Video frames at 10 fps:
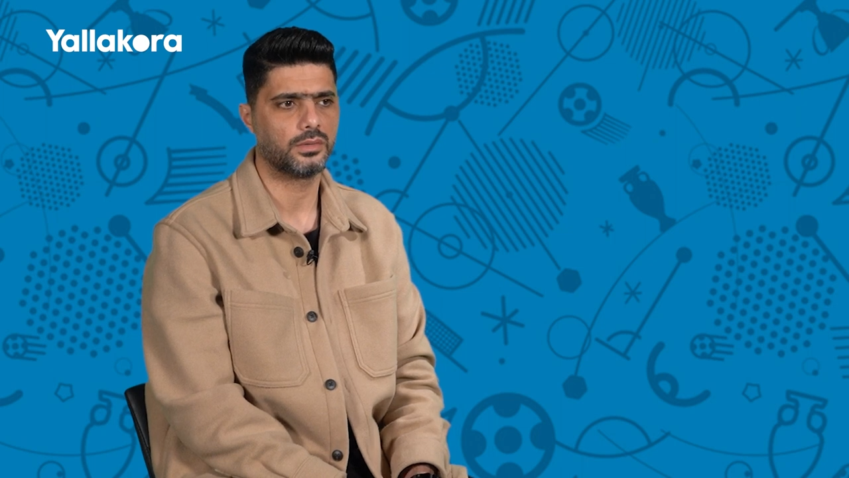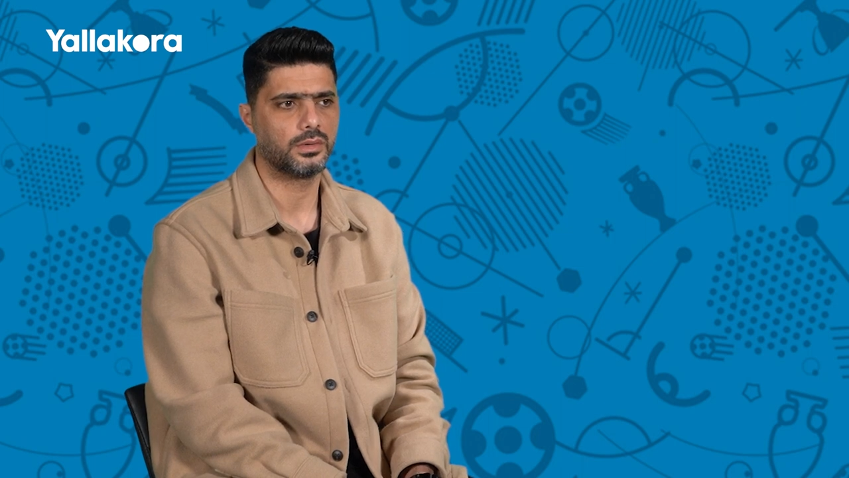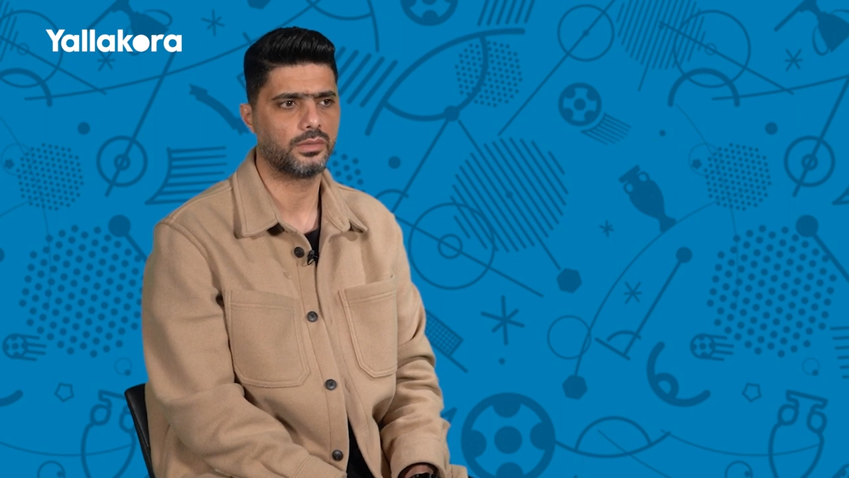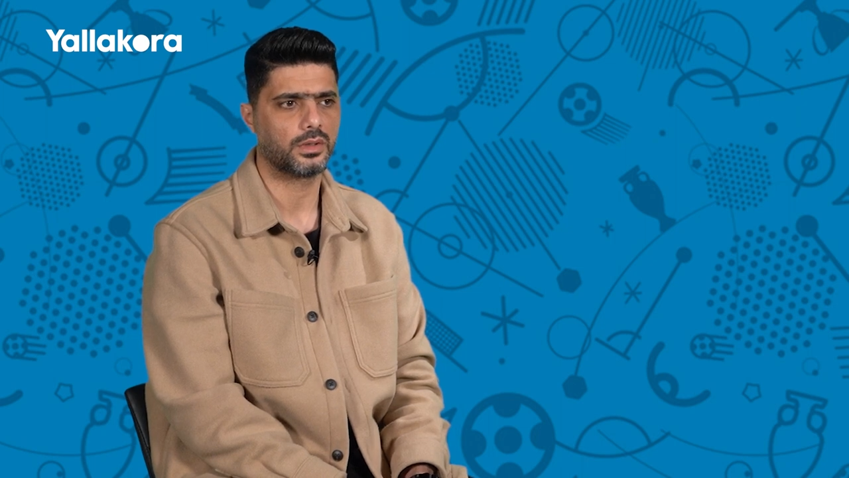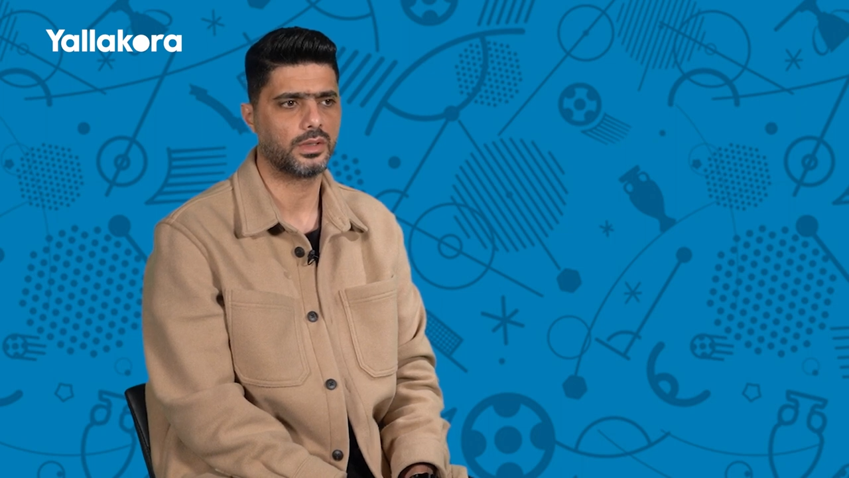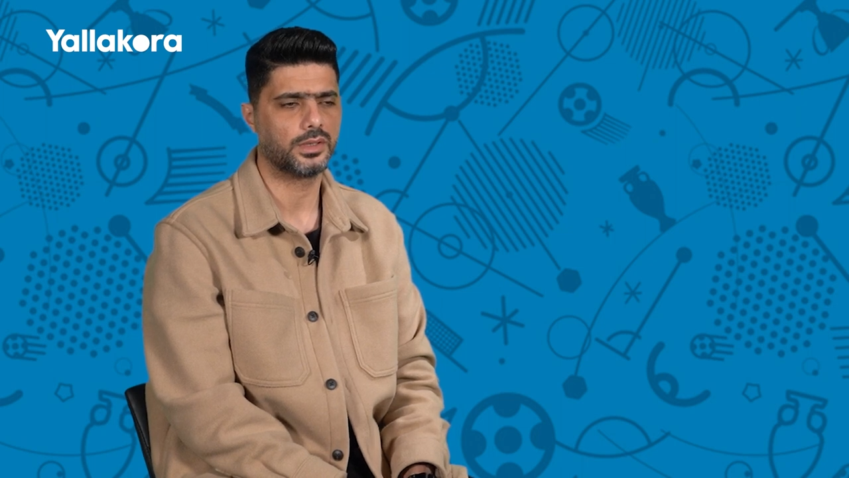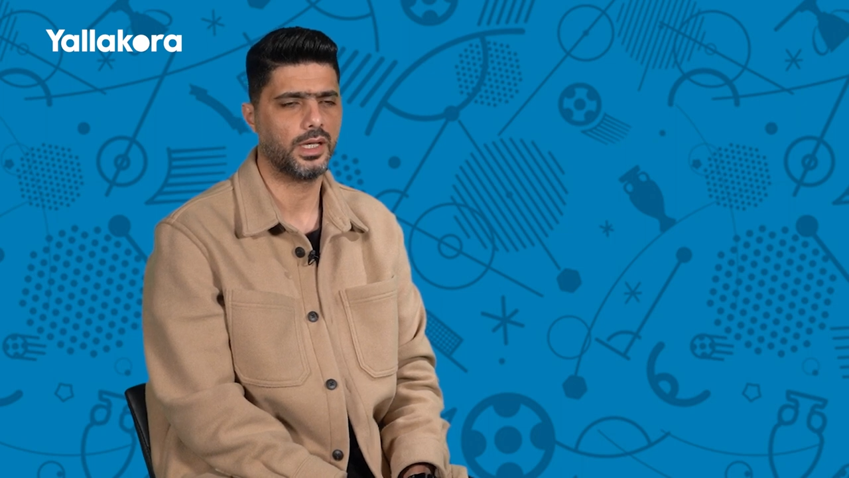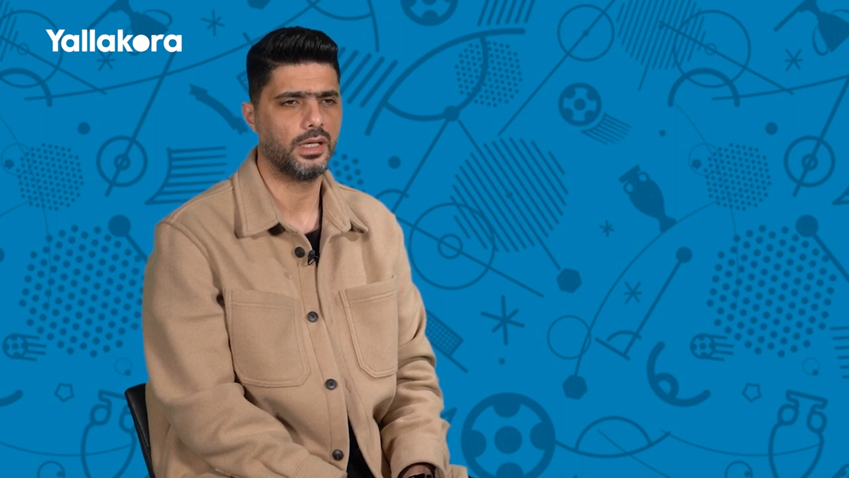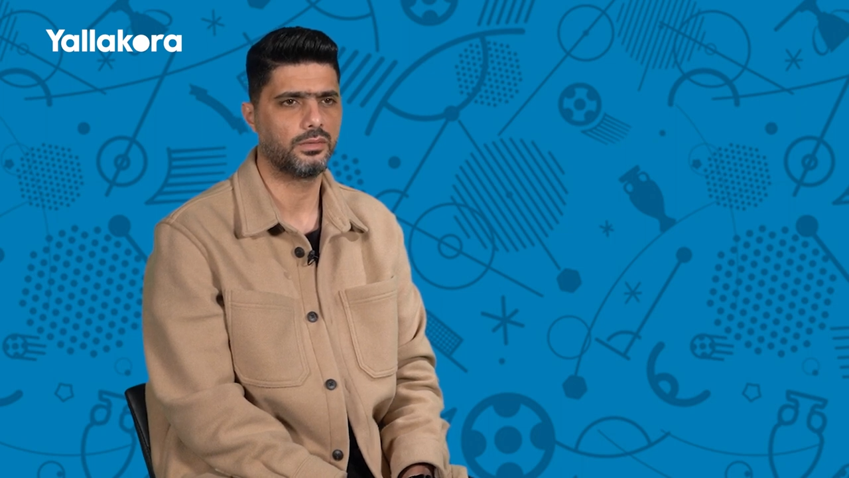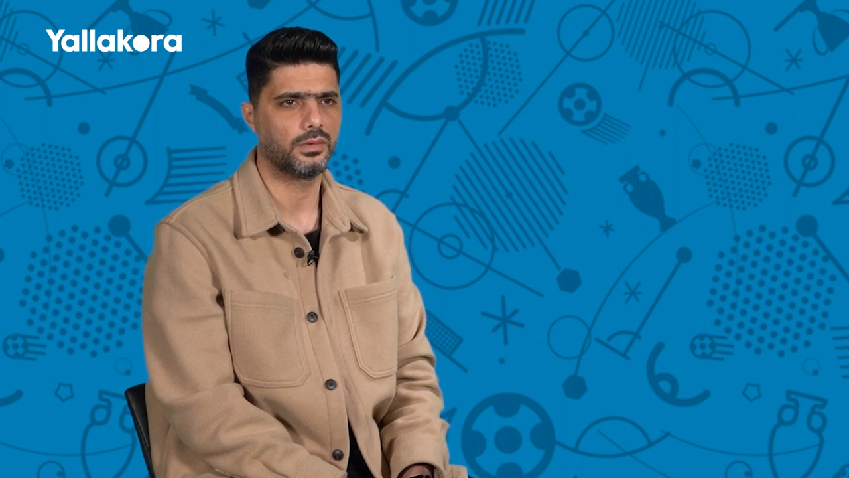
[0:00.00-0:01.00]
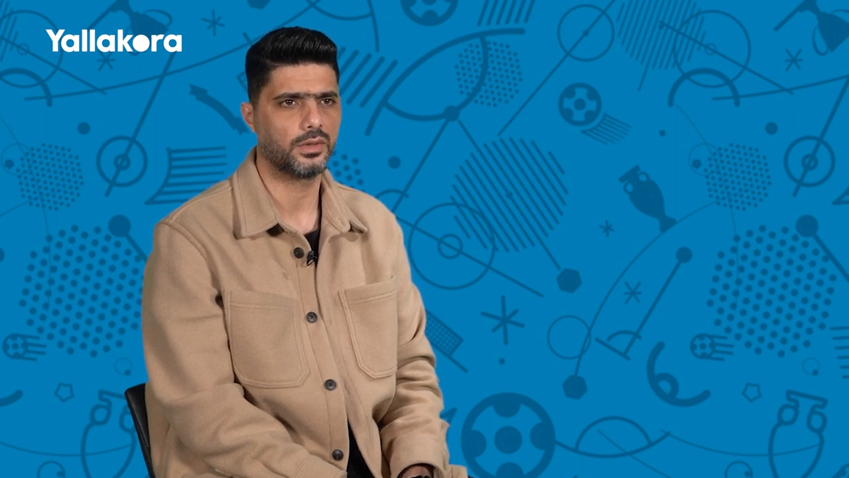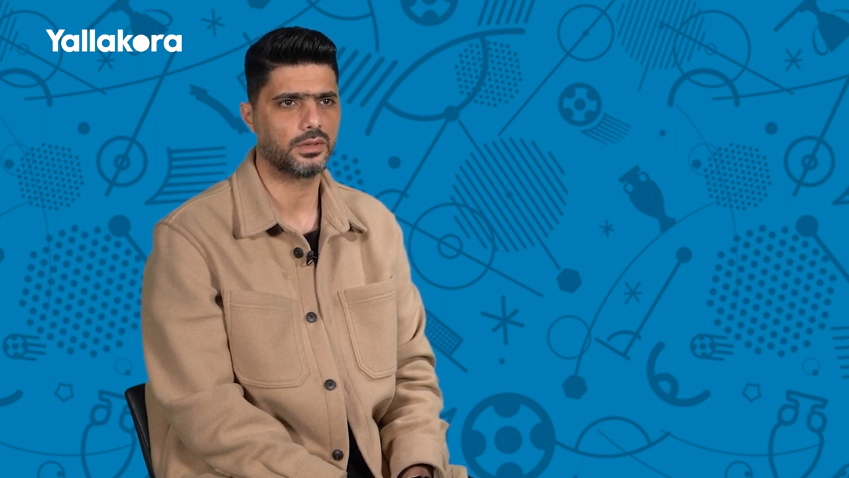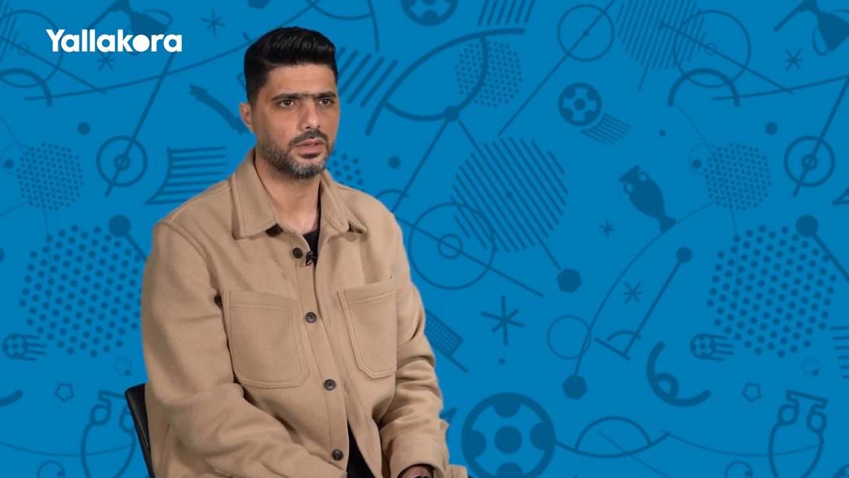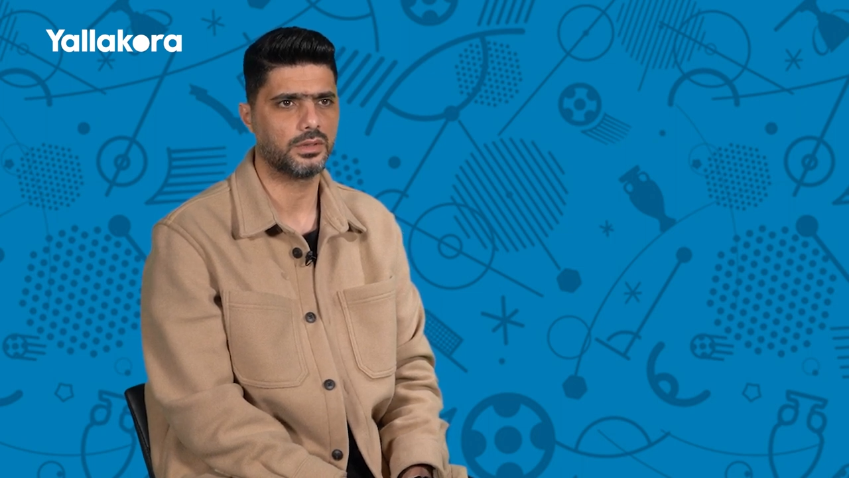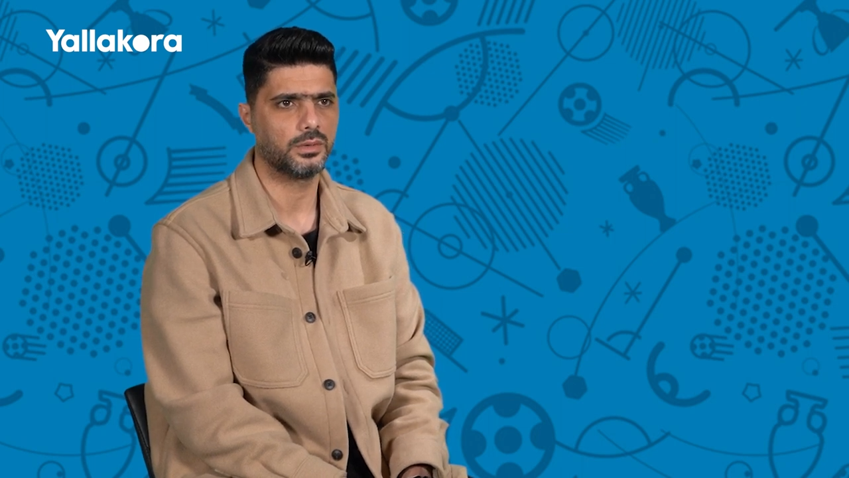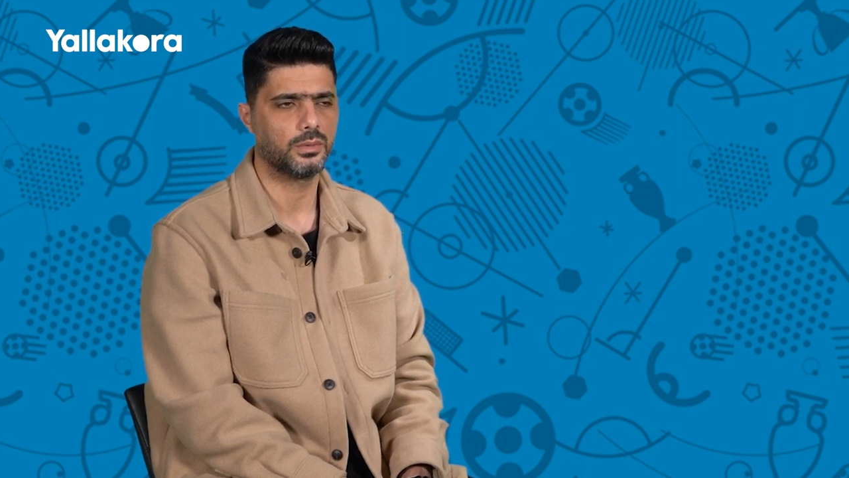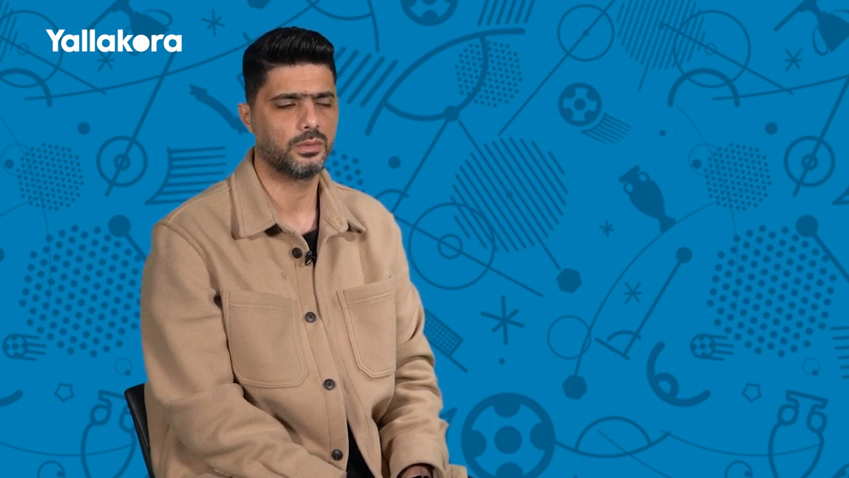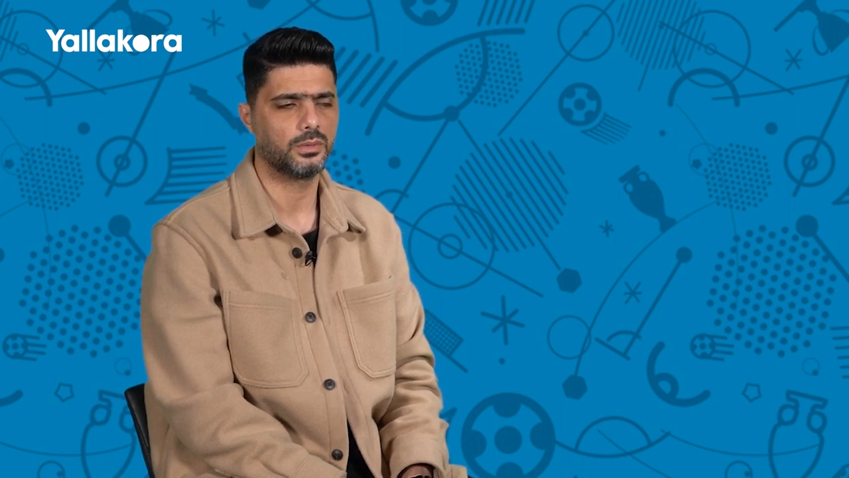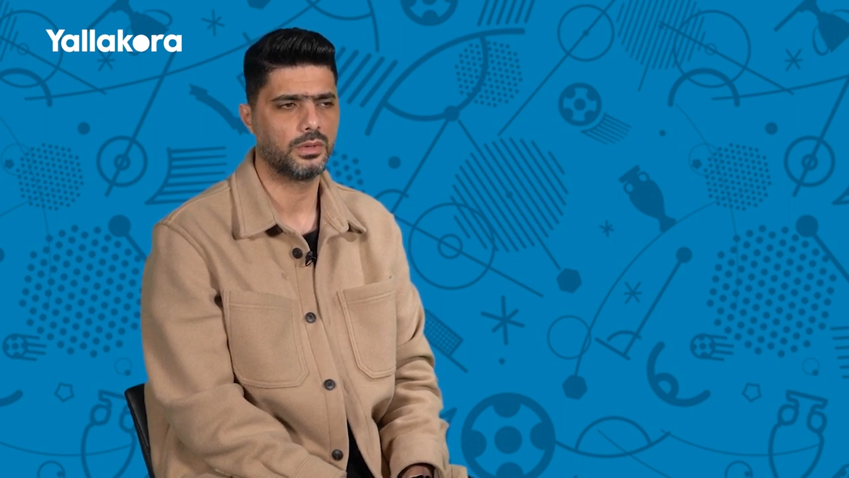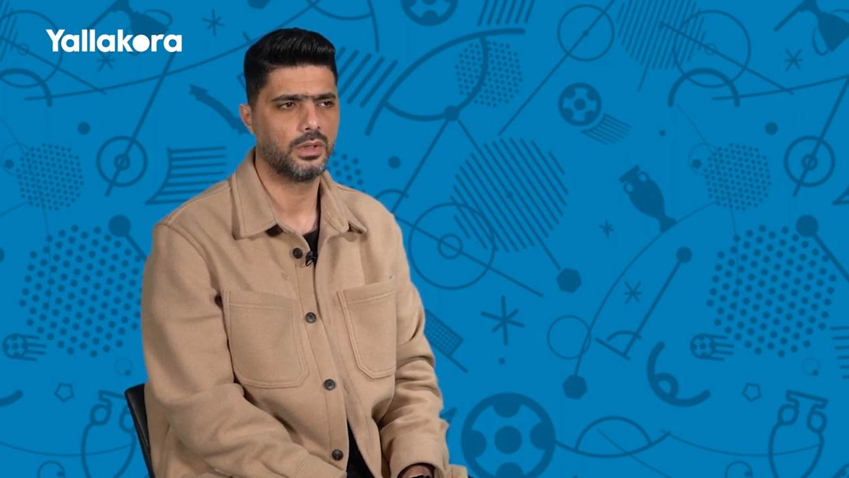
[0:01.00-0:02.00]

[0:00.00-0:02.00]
في قناه الاهلي في الفتره دي و